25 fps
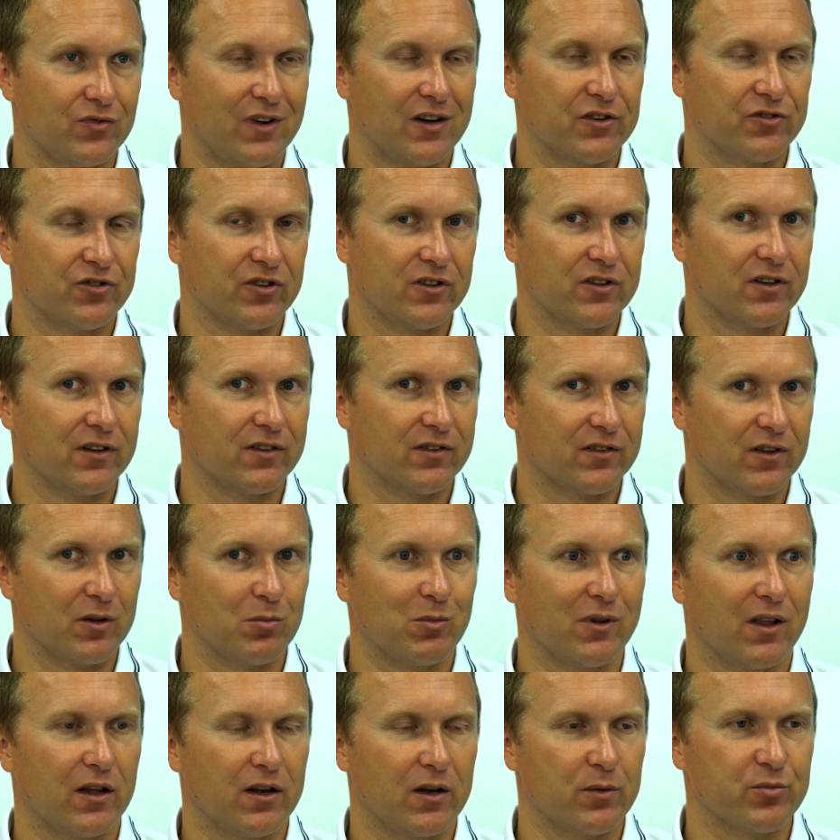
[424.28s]
walczenie z
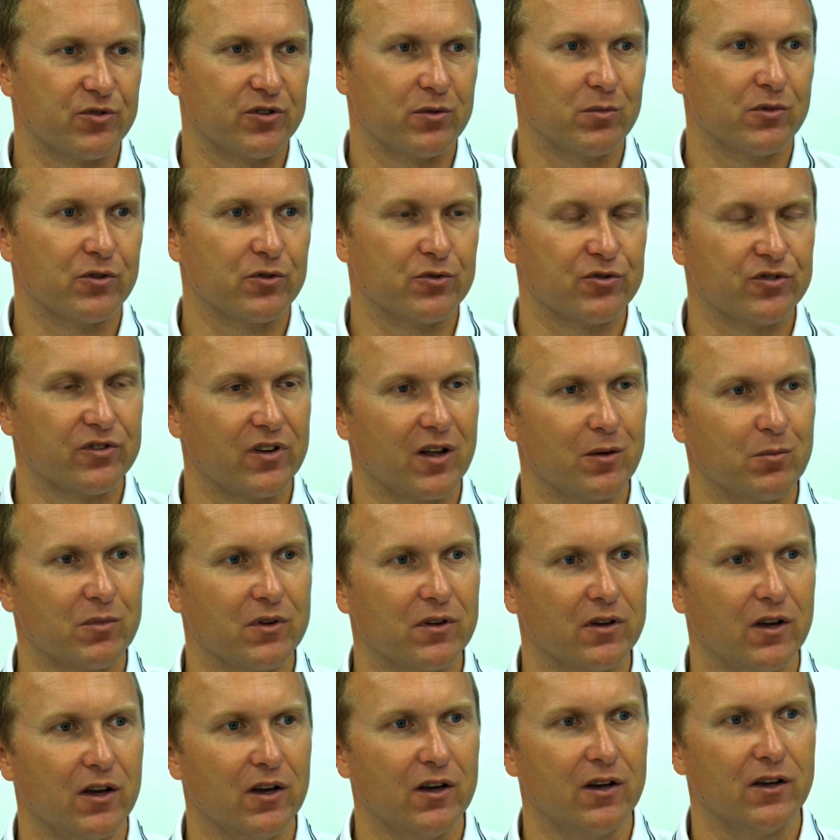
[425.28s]
tymi najlepszymi
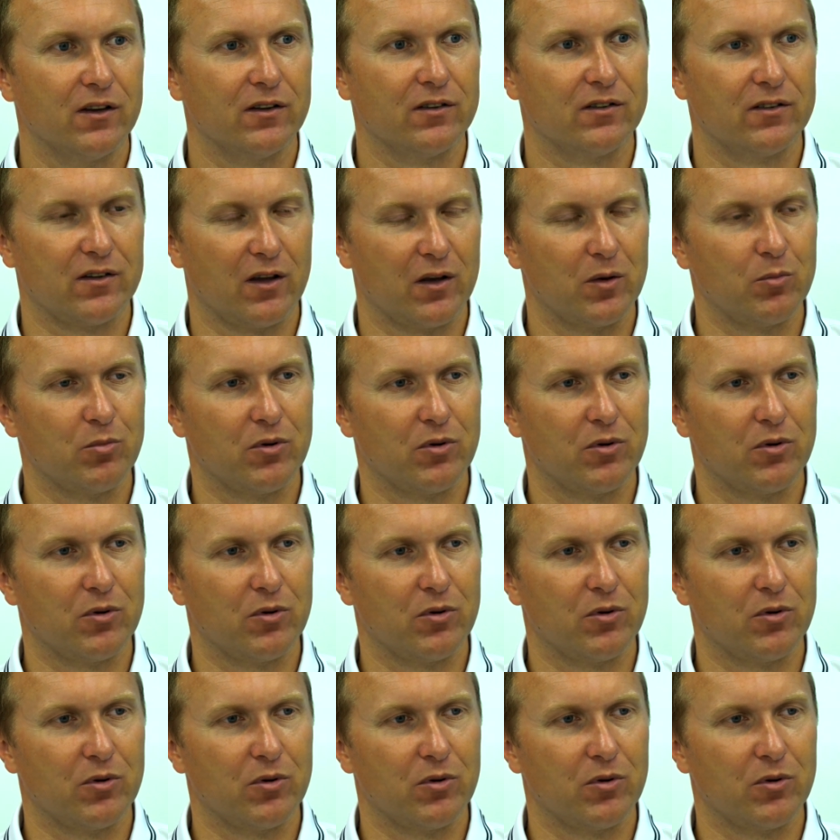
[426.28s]
drużynami z całej